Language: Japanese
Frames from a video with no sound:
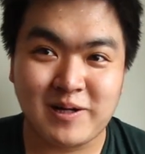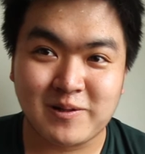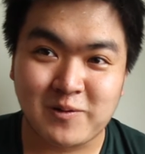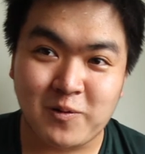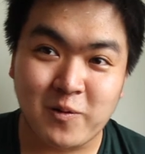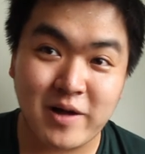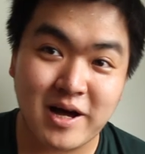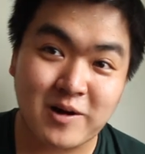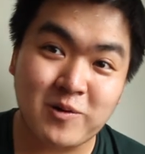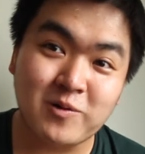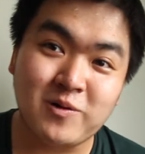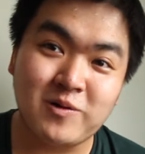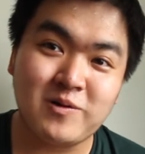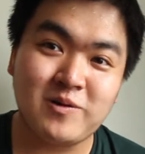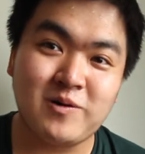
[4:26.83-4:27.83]
あの親子
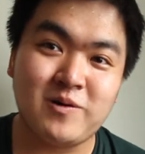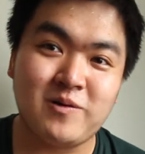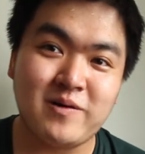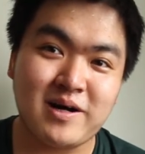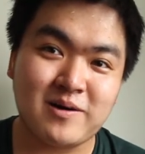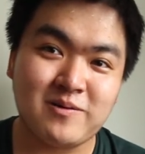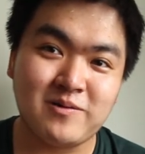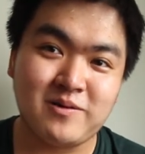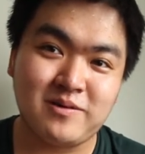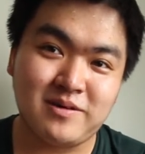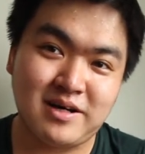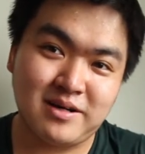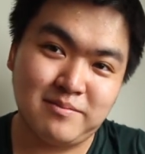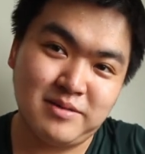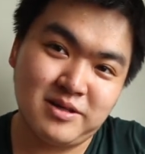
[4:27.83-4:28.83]
丼の親子丼
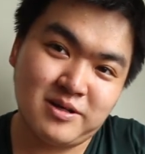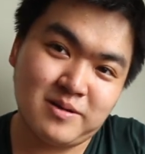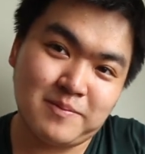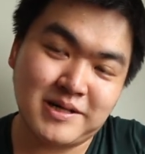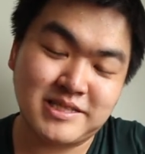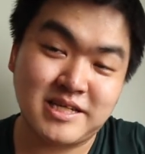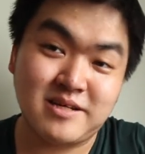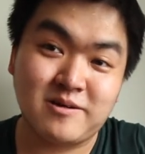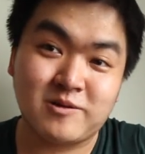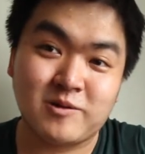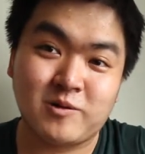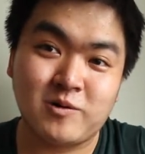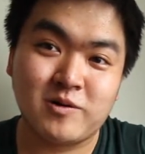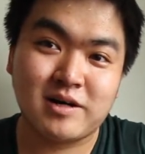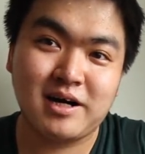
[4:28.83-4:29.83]
のあの緑のパセリの
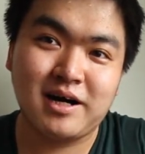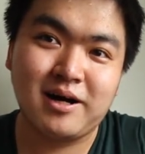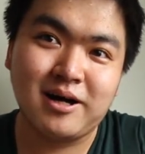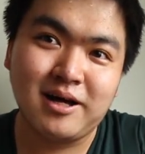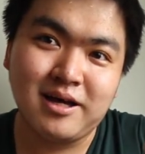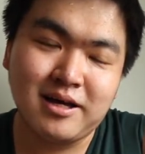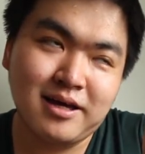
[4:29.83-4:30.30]
ところが、